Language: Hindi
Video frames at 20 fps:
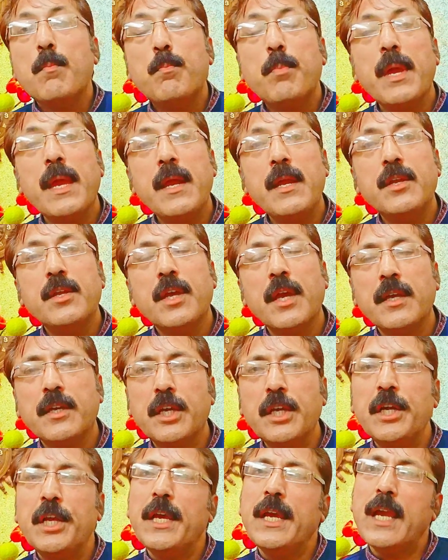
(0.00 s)
पेट के
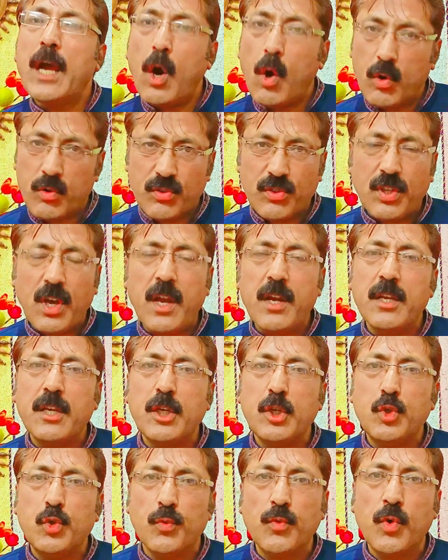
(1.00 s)
कीड़े और सर
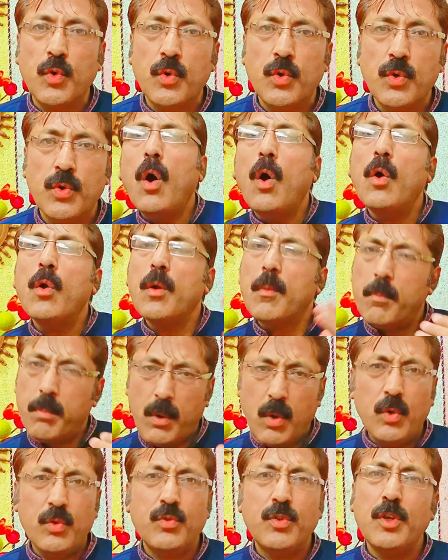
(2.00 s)
की जुओं और
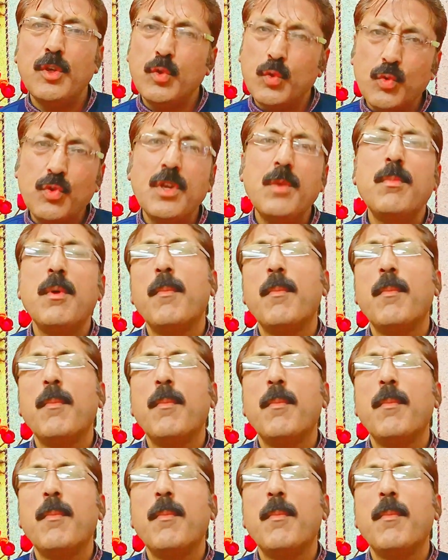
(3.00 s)
बहुत सी दूसरी